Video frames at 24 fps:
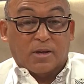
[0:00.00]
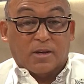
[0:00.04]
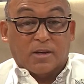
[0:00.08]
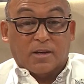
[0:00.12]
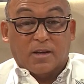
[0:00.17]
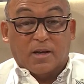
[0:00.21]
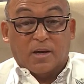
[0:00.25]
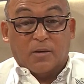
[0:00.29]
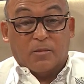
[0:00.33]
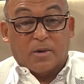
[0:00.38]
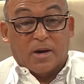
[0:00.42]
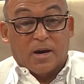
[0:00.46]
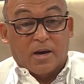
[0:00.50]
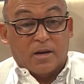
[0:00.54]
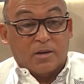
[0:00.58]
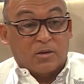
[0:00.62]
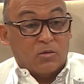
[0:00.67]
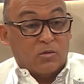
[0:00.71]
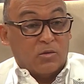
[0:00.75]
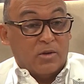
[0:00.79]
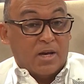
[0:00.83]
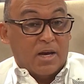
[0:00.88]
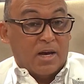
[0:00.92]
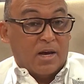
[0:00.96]
que vas a
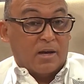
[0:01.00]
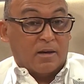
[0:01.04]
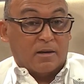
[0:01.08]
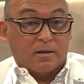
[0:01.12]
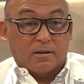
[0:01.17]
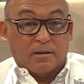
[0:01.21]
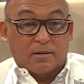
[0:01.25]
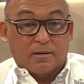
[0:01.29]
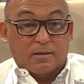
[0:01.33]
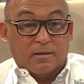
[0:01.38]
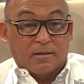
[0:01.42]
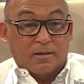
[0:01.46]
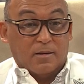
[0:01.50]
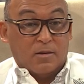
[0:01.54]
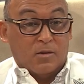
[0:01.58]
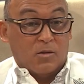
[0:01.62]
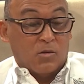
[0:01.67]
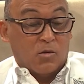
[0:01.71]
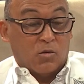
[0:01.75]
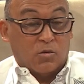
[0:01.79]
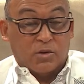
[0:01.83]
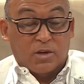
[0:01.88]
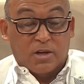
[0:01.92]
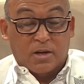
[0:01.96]
estudiar
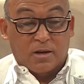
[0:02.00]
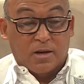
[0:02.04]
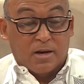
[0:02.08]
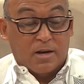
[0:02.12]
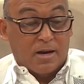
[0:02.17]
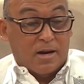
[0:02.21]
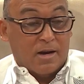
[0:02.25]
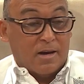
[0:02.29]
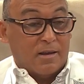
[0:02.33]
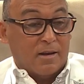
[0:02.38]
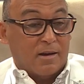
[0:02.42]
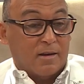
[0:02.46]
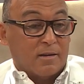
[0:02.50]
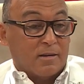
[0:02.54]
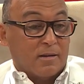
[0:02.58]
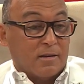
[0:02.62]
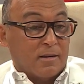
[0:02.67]
no tiene nada